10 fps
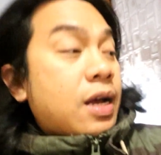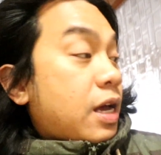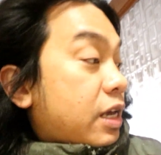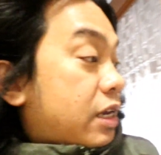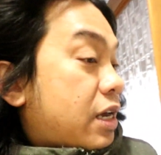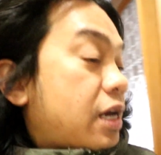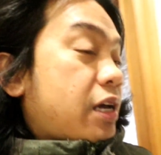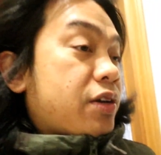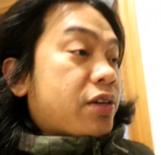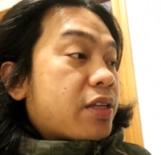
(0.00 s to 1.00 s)
Hi!
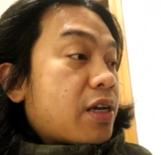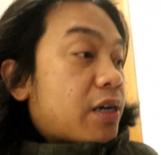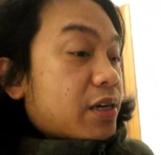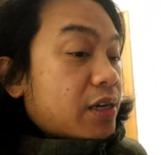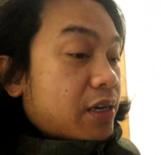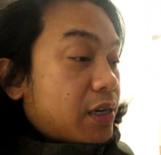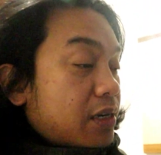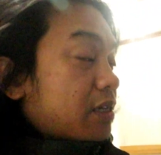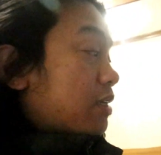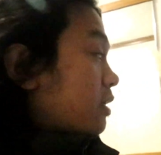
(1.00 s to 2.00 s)
Ayun, uh,
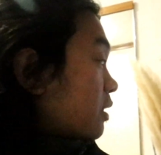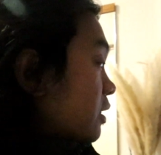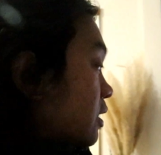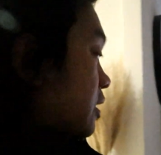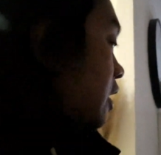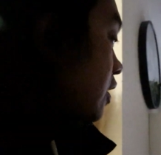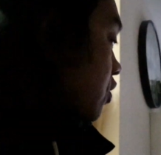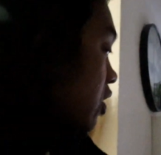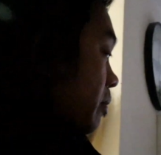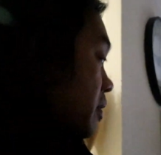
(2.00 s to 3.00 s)

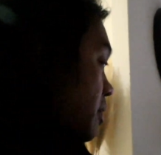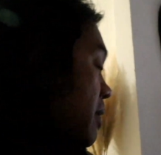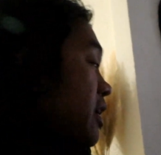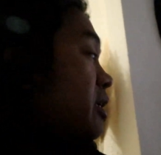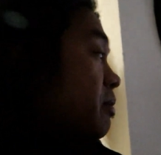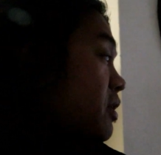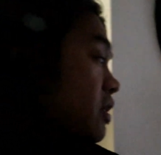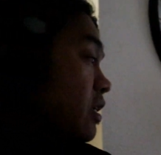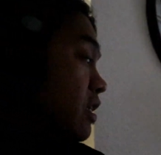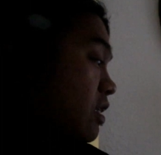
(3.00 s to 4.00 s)
nandito na kami sa bahay ni
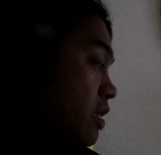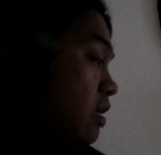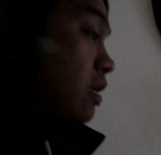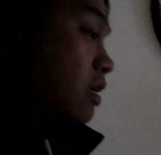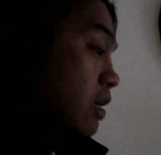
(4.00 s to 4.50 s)
Mrs.